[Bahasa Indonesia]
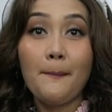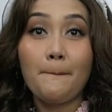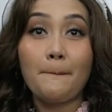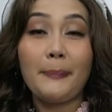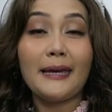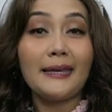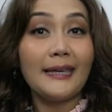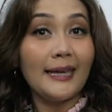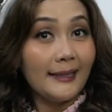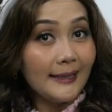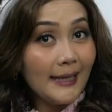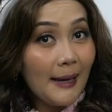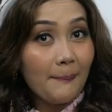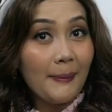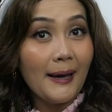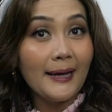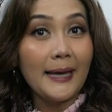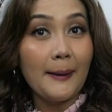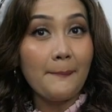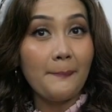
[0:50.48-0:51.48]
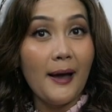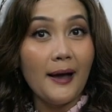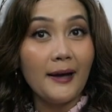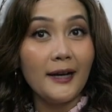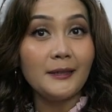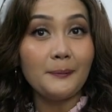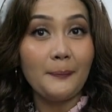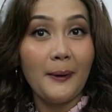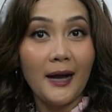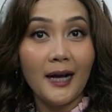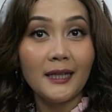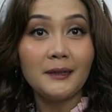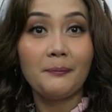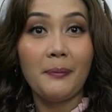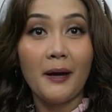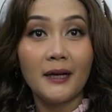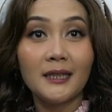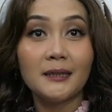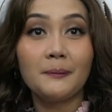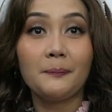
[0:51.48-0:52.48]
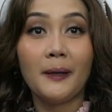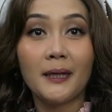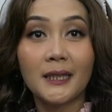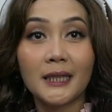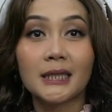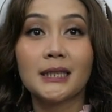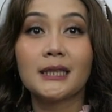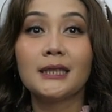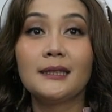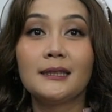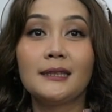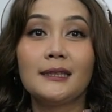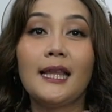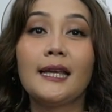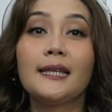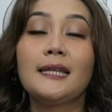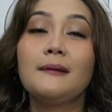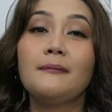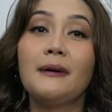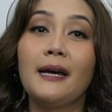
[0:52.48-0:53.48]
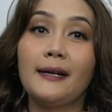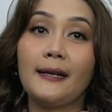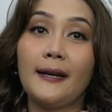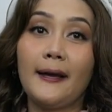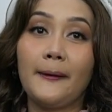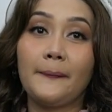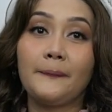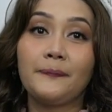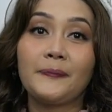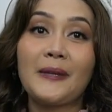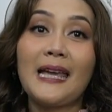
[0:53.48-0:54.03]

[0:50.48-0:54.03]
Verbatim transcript: pengennya pakai banget banget banget banget bagaimana